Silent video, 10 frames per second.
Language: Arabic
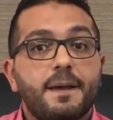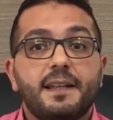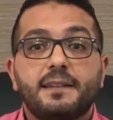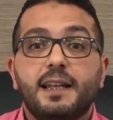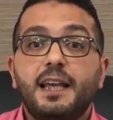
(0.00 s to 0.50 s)

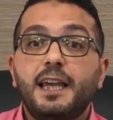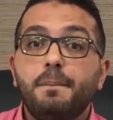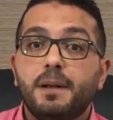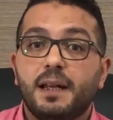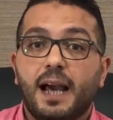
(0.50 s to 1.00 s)
ان
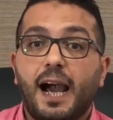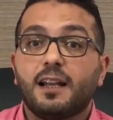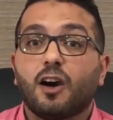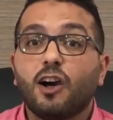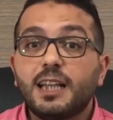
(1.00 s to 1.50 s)
الحمل على
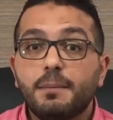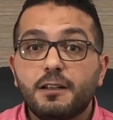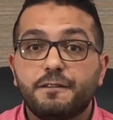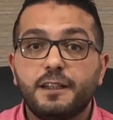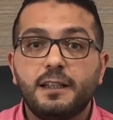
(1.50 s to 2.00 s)
قدم
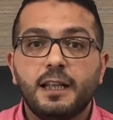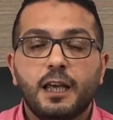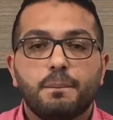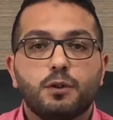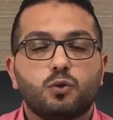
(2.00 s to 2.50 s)
الفيل
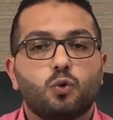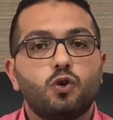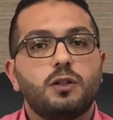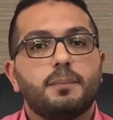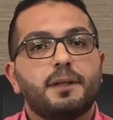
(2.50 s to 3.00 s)

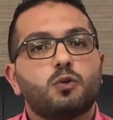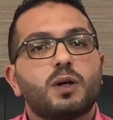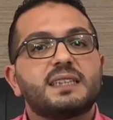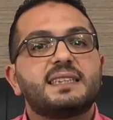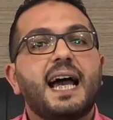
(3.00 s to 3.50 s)
بتكون
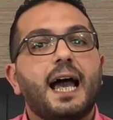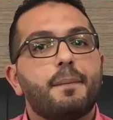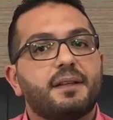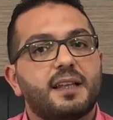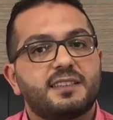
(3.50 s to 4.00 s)
متوزعه
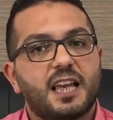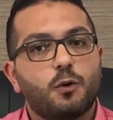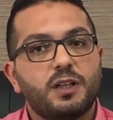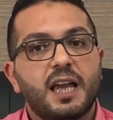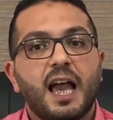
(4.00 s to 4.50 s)

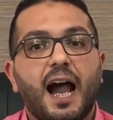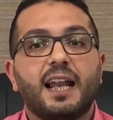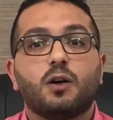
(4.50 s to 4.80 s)
بالتساوي على